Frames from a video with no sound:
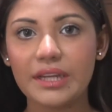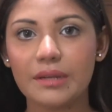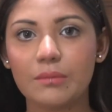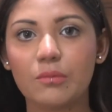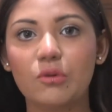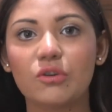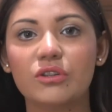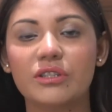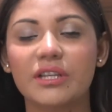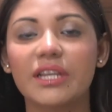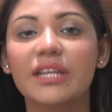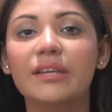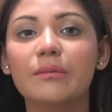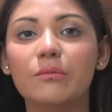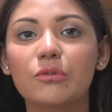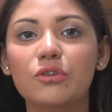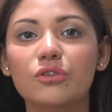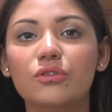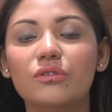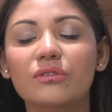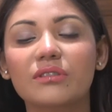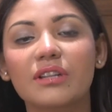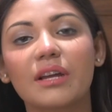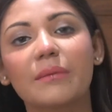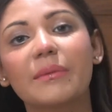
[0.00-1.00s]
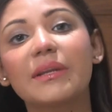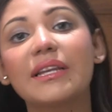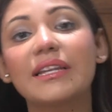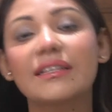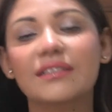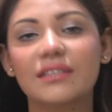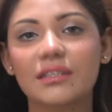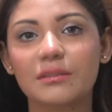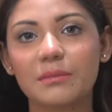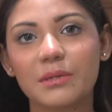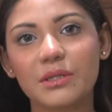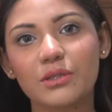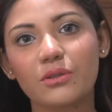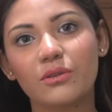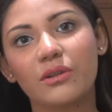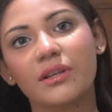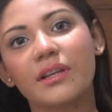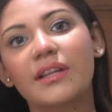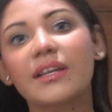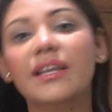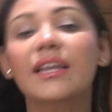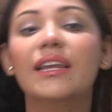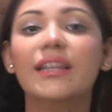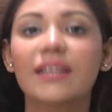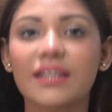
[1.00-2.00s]
এবং সেই ইমোশনটা আমি নিজের ভিতরে
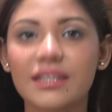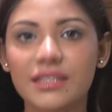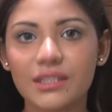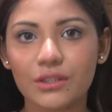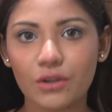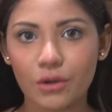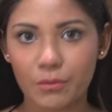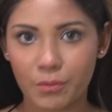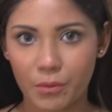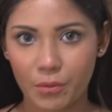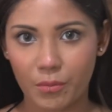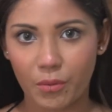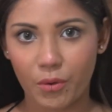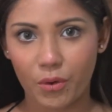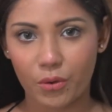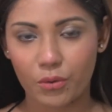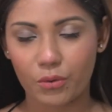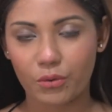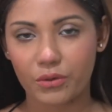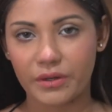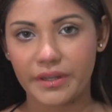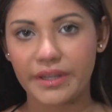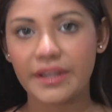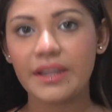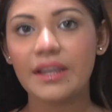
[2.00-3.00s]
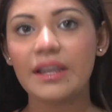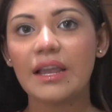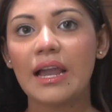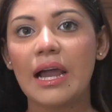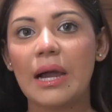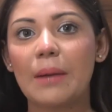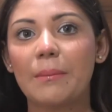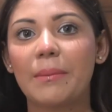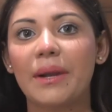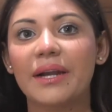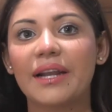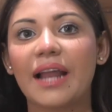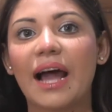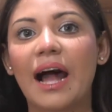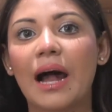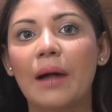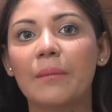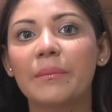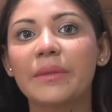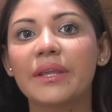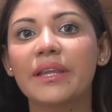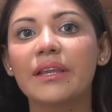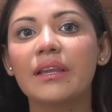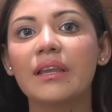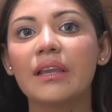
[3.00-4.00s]
রেখে নিজে উপভোগ করি বাট
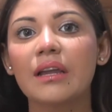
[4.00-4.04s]
আমি